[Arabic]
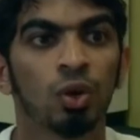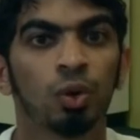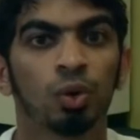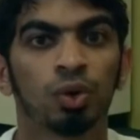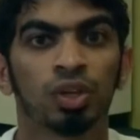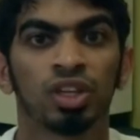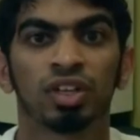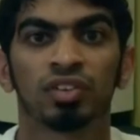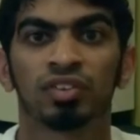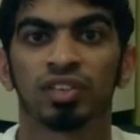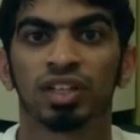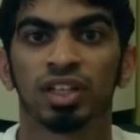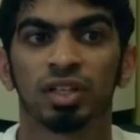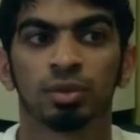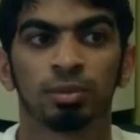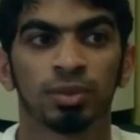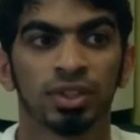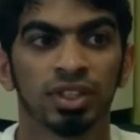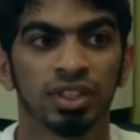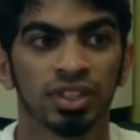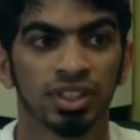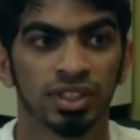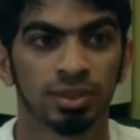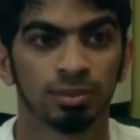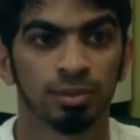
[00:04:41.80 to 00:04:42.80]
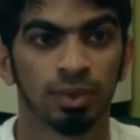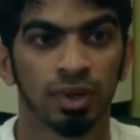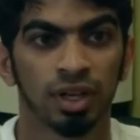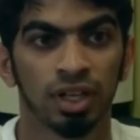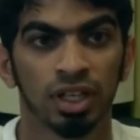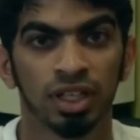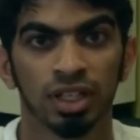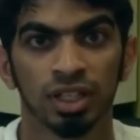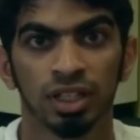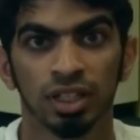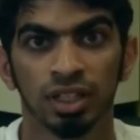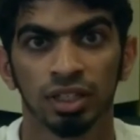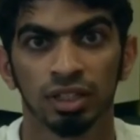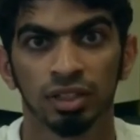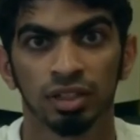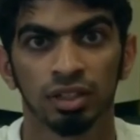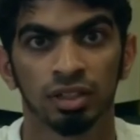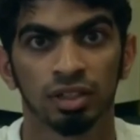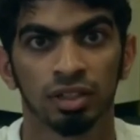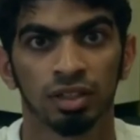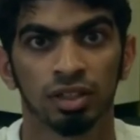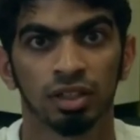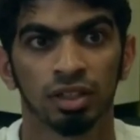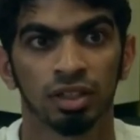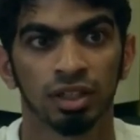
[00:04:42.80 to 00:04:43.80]
وكيف كان بالنسبة لي
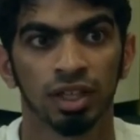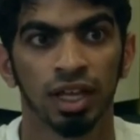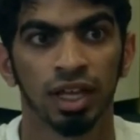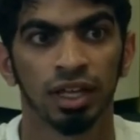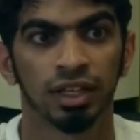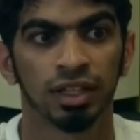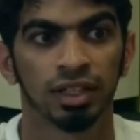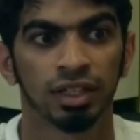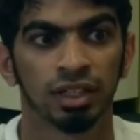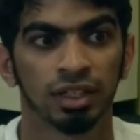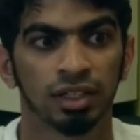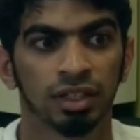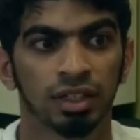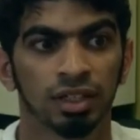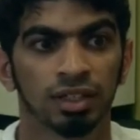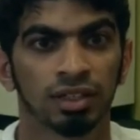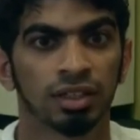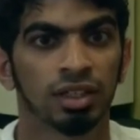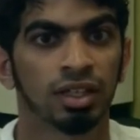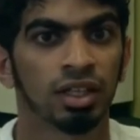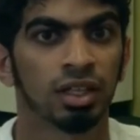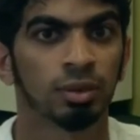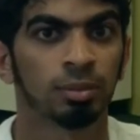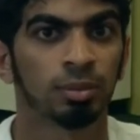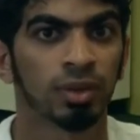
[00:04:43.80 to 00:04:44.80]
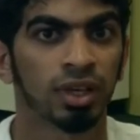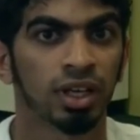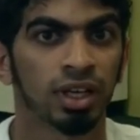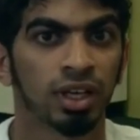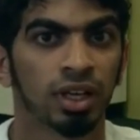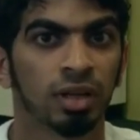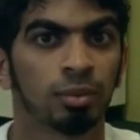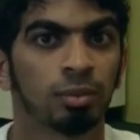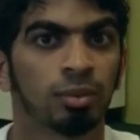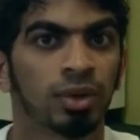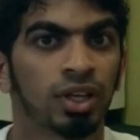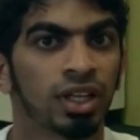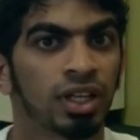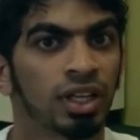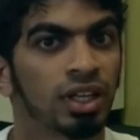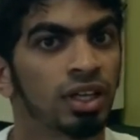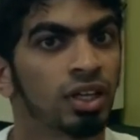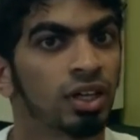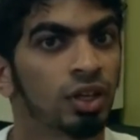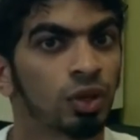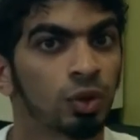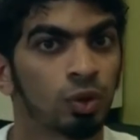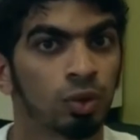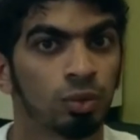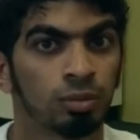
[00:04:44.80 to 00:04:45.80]
يعني كطالب غير أمريكي
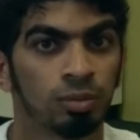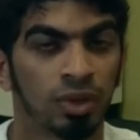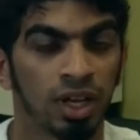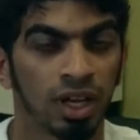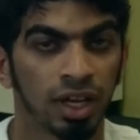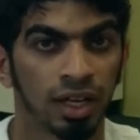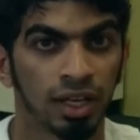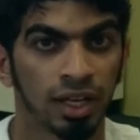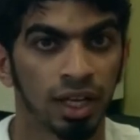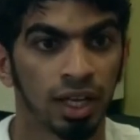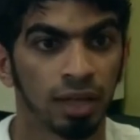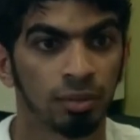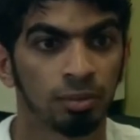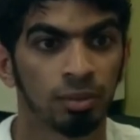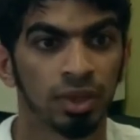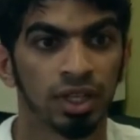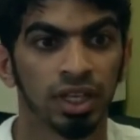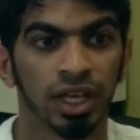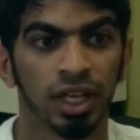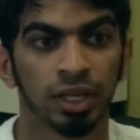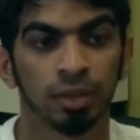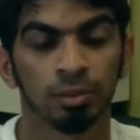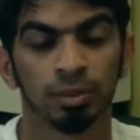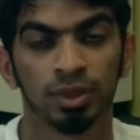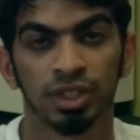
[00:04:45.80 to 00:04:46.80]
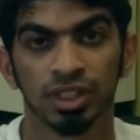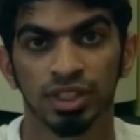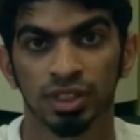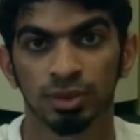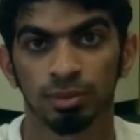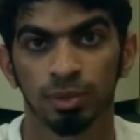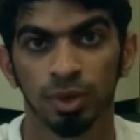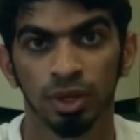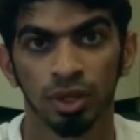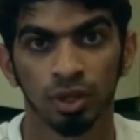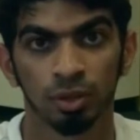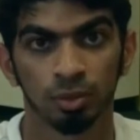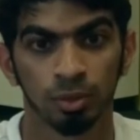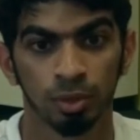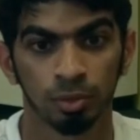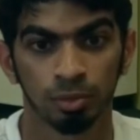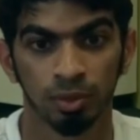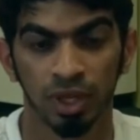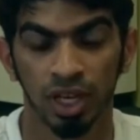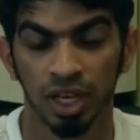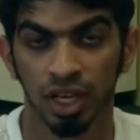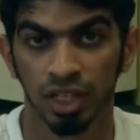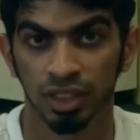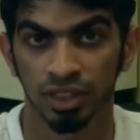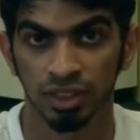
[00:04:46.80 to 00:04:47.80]
أنه يقوم بهالعمل يعني بالنسبة لهم هم
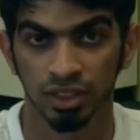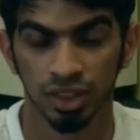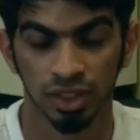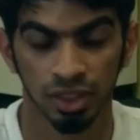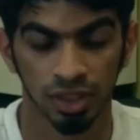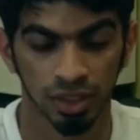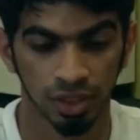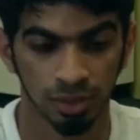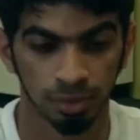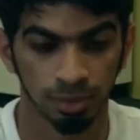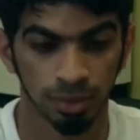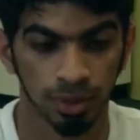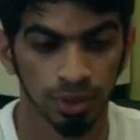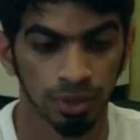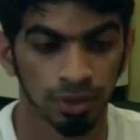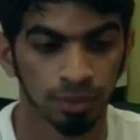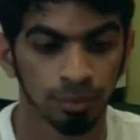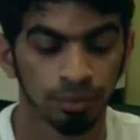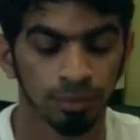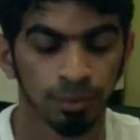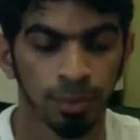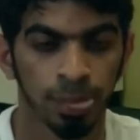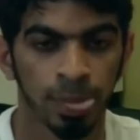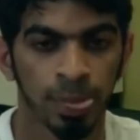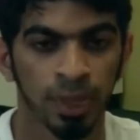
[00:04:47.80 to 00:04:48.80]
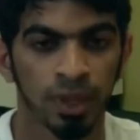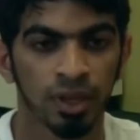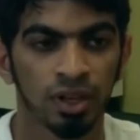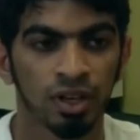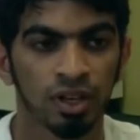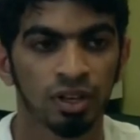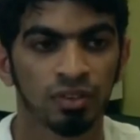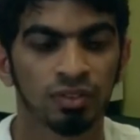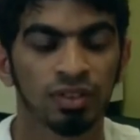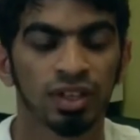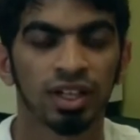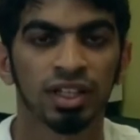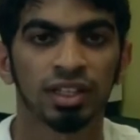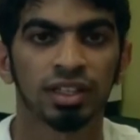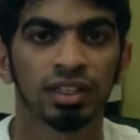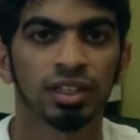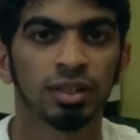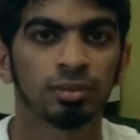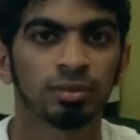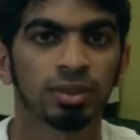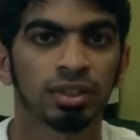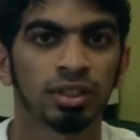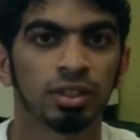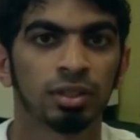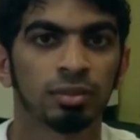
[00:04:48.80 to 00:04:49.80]
هاي شيء كبير
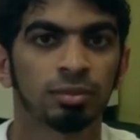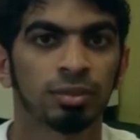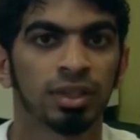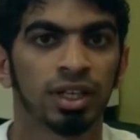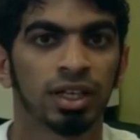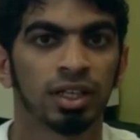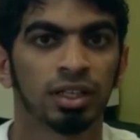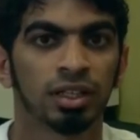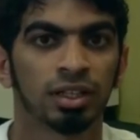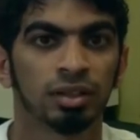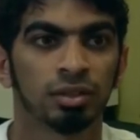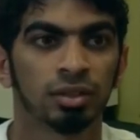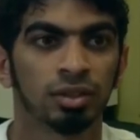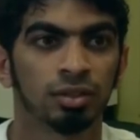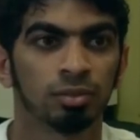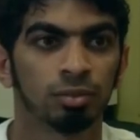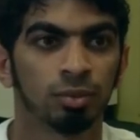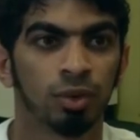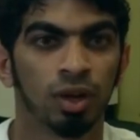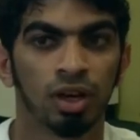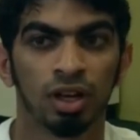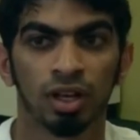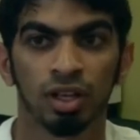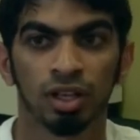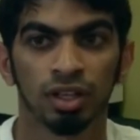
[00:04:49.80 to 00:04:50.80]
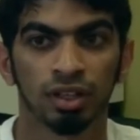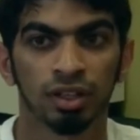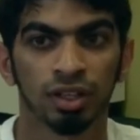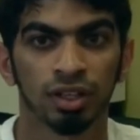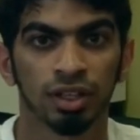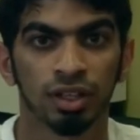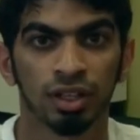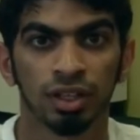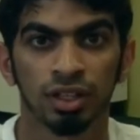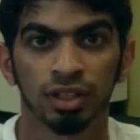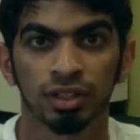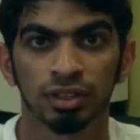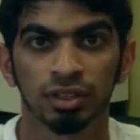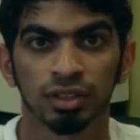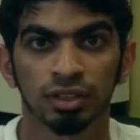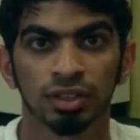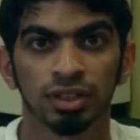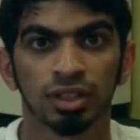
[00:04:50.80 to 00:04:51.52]
فقدمت لهم يعني محاضرة